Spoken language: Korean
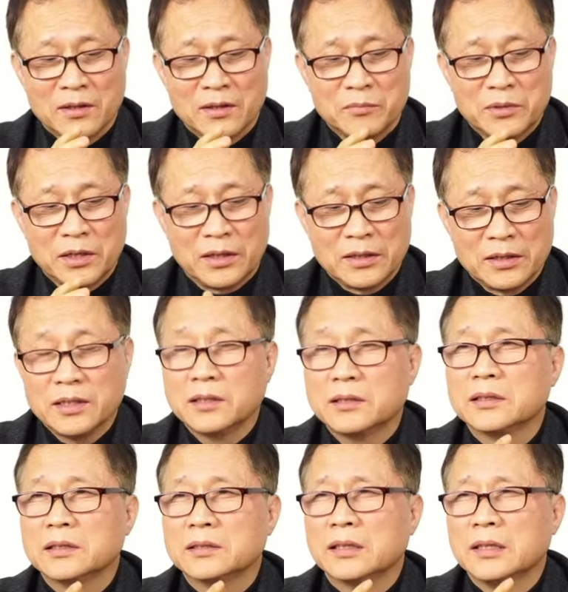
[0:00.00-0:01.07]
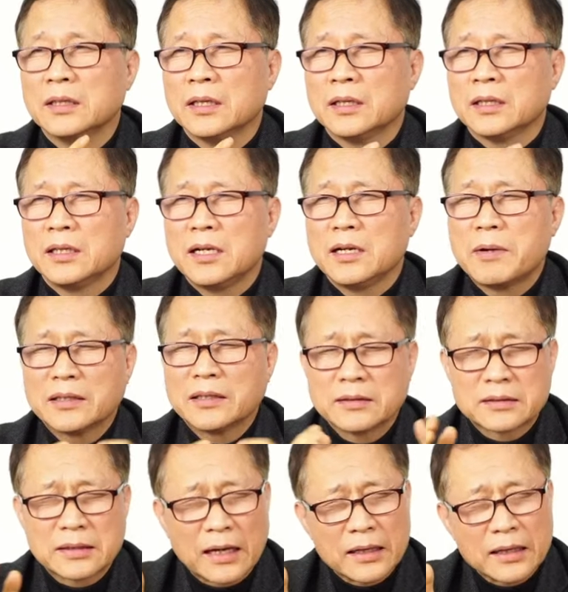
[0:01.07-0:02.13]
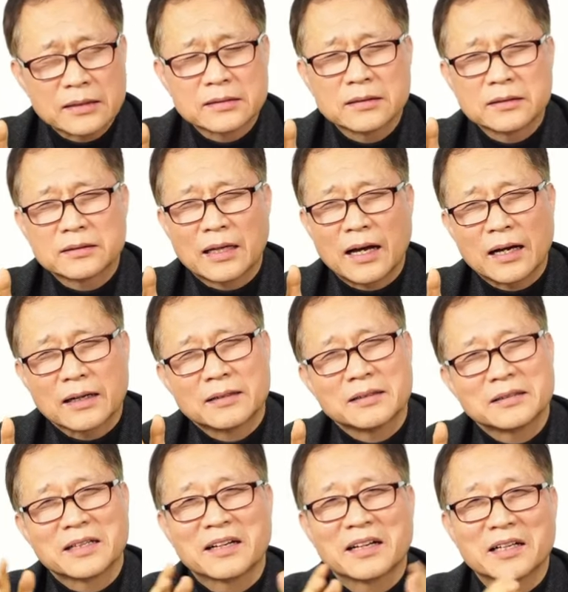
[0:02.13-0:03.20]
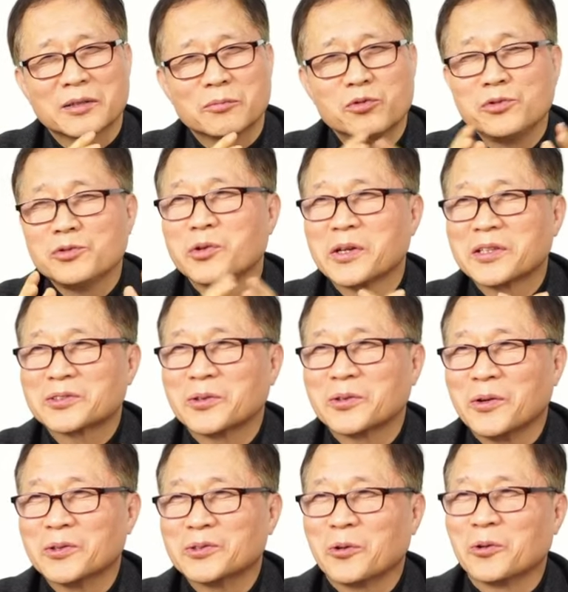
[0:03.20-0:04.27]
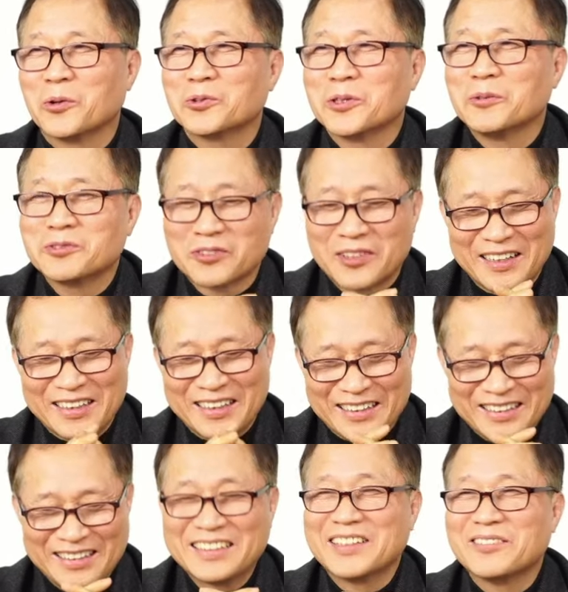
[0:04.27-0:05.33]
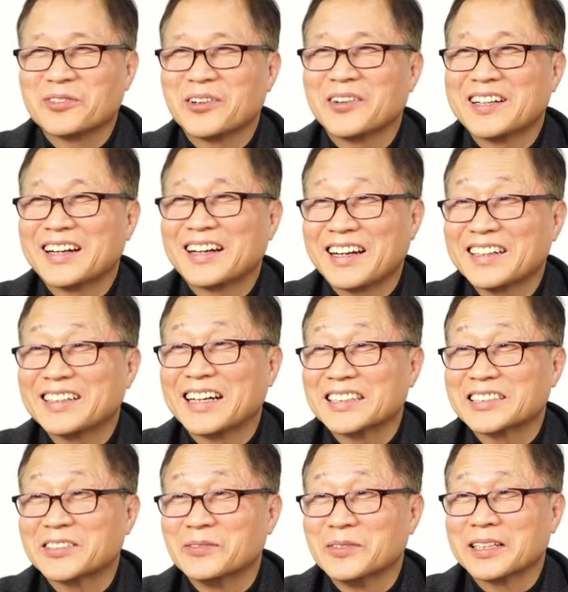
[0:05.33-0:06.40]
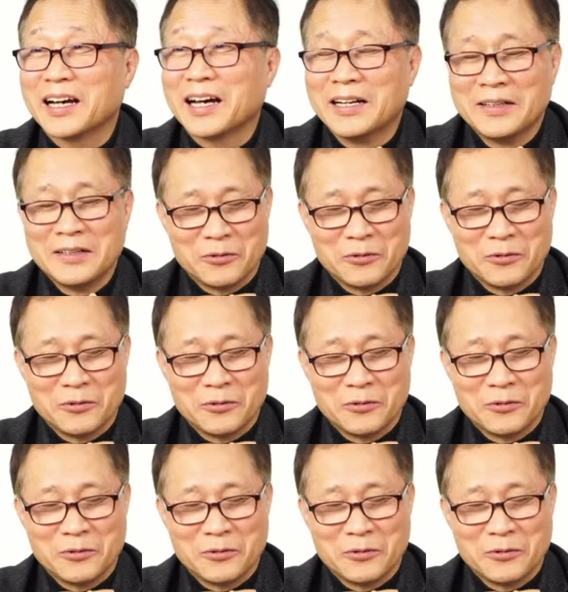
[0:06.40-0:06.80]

뭐 이거는 일반 사회에서는 다 그렇게 생각하는 거 불교에서도 도노점수라는 게 그런 걸 표현해내는 것 같습니다.